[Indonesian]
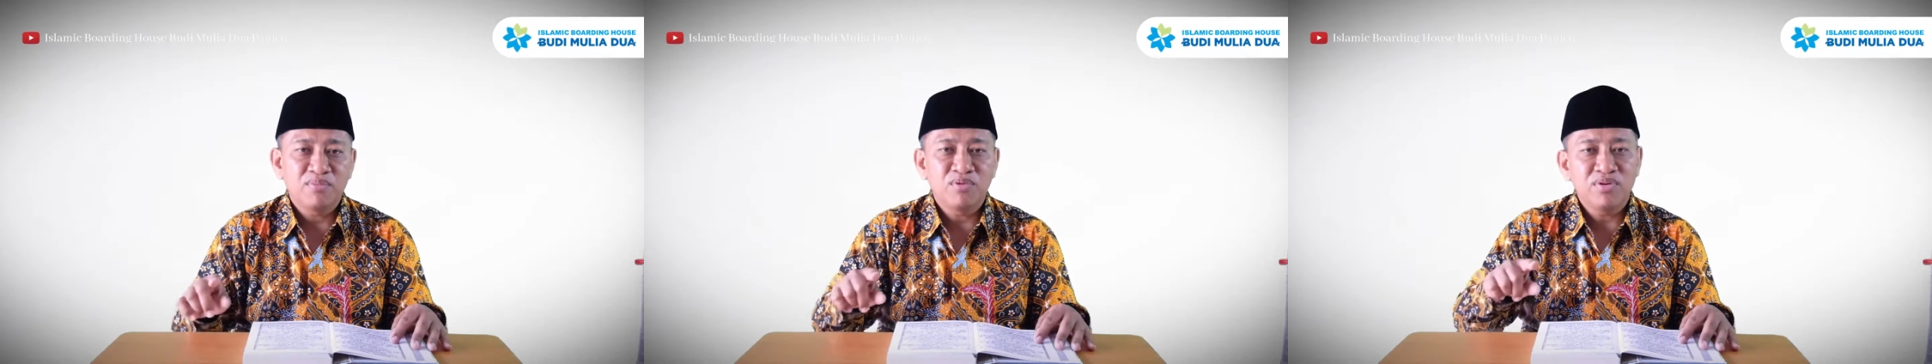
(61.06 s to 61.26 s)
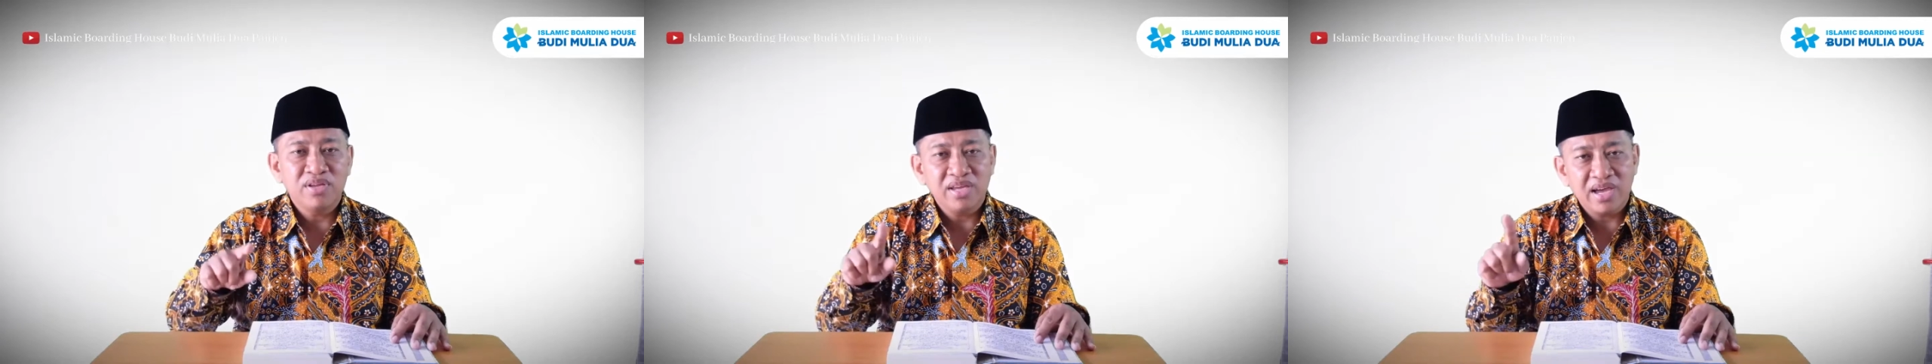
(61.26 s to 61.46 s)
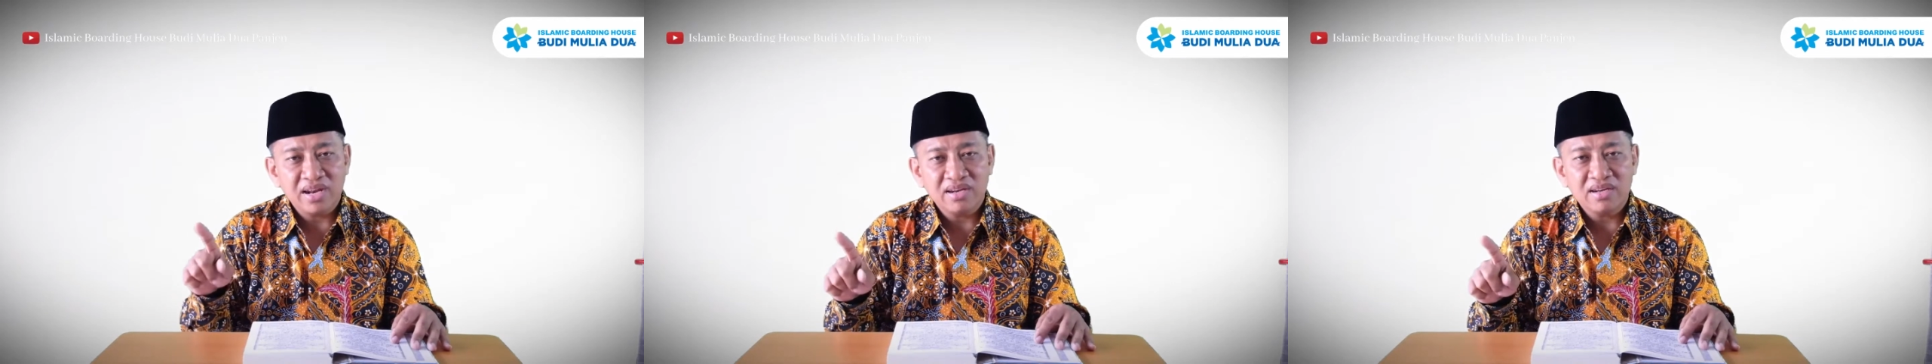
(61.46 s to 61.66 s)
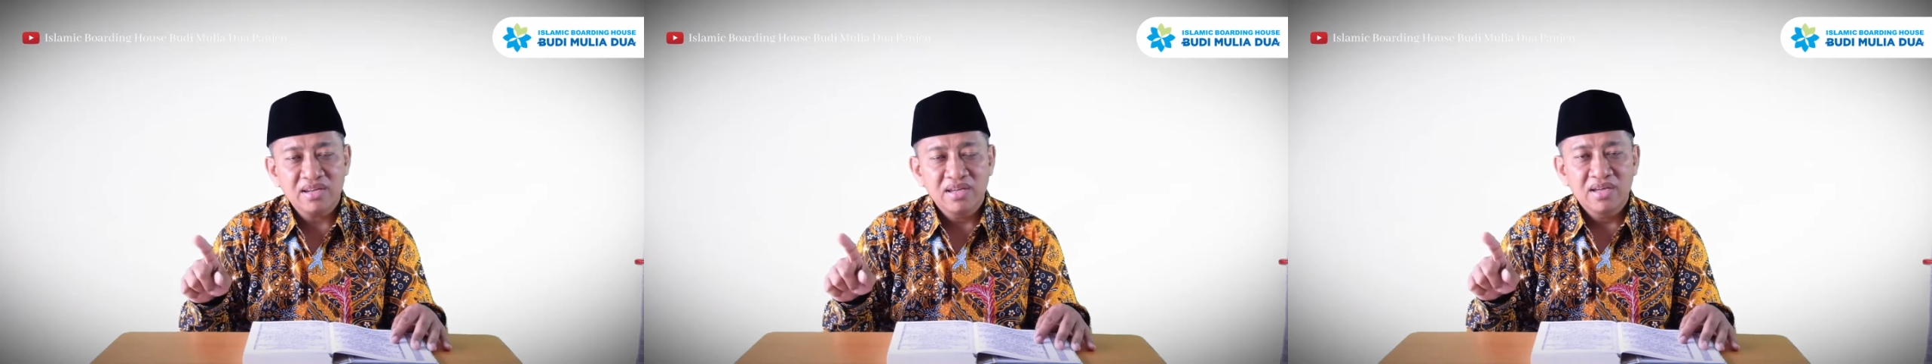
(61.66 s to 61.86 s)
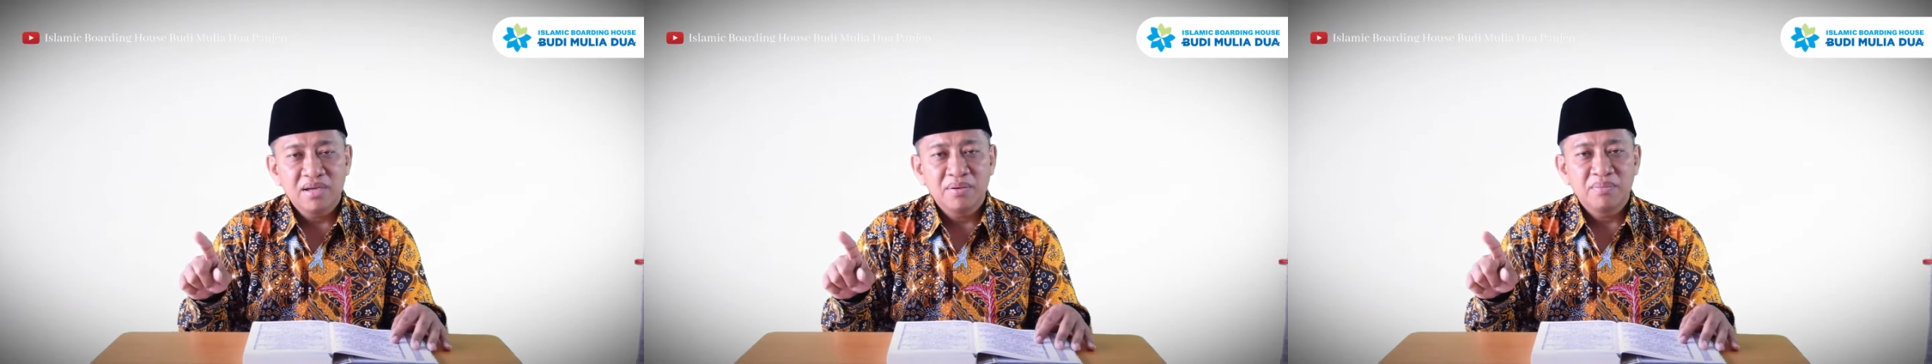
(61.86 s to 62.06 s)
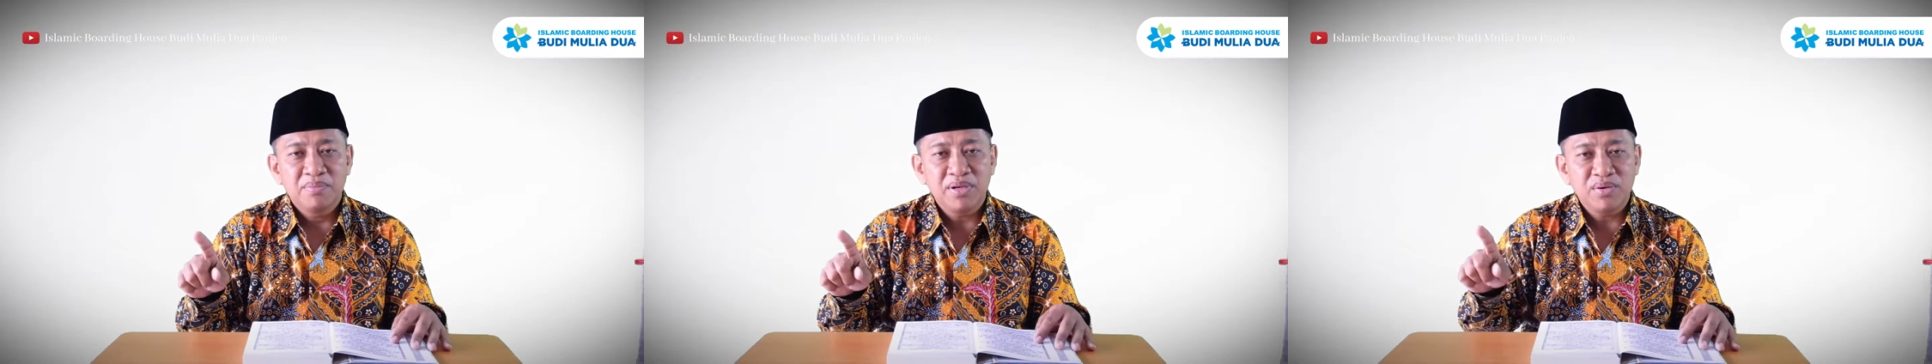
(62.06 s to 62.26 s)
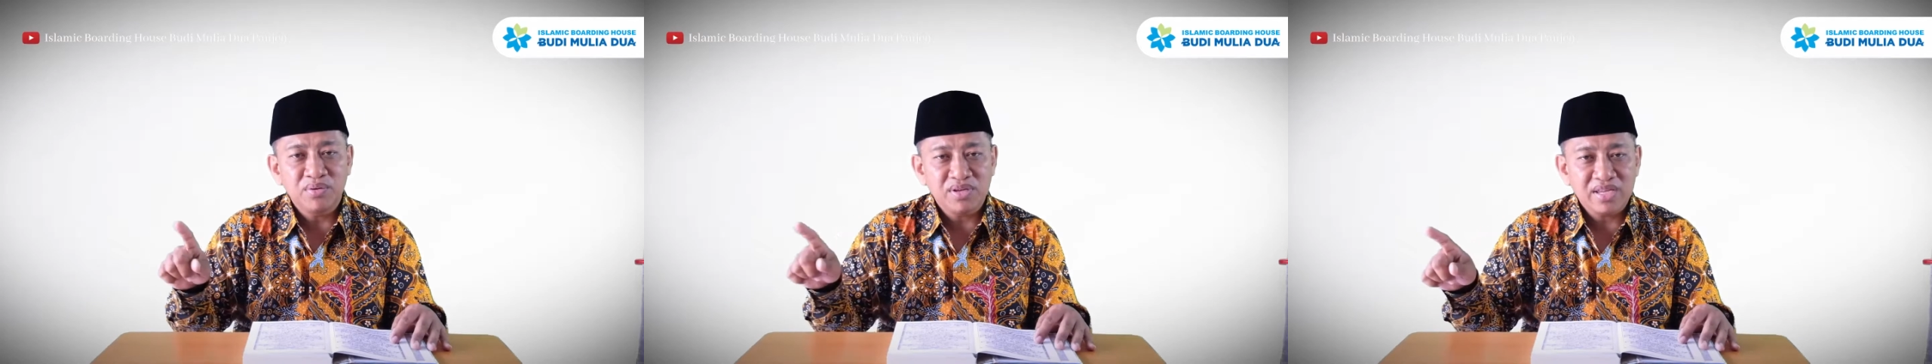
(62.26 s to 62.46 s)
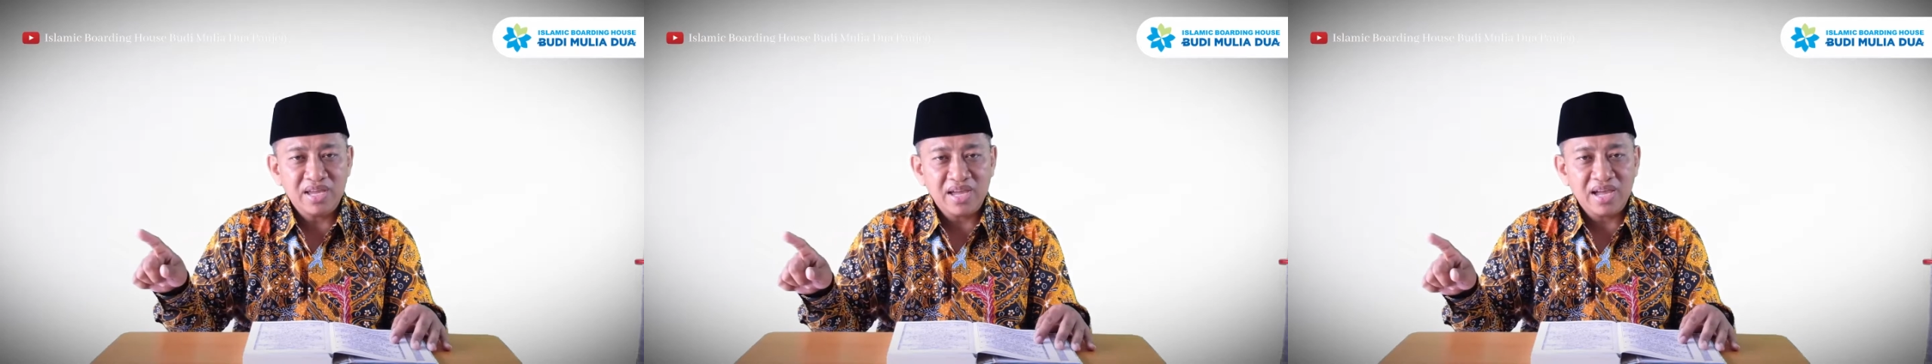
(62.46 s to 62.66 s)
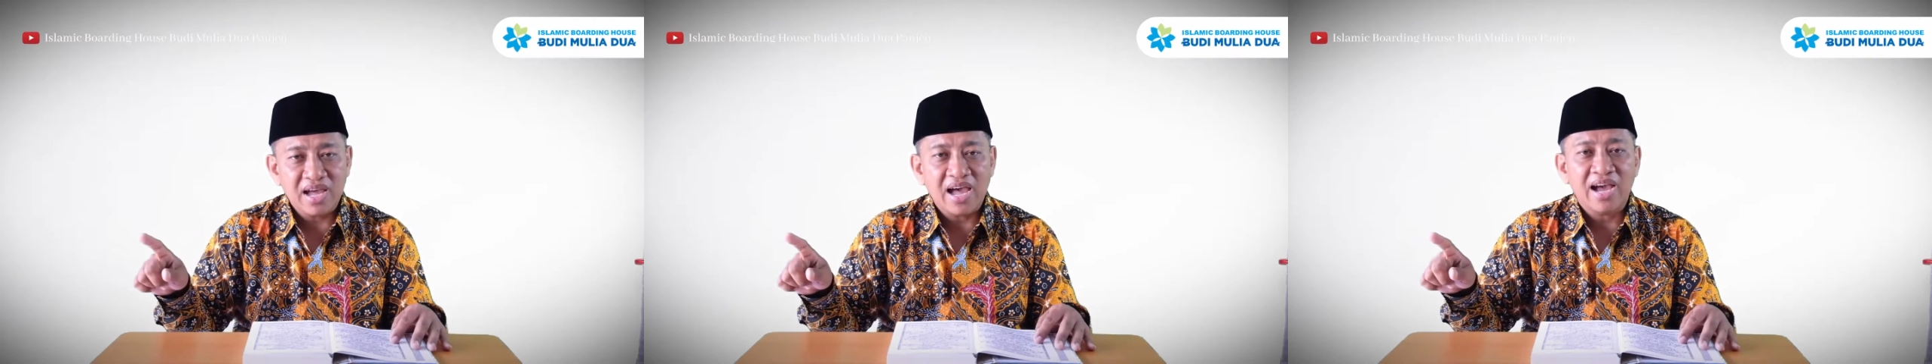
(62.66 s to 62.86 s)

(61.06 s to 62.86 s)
Kemudian berikutnya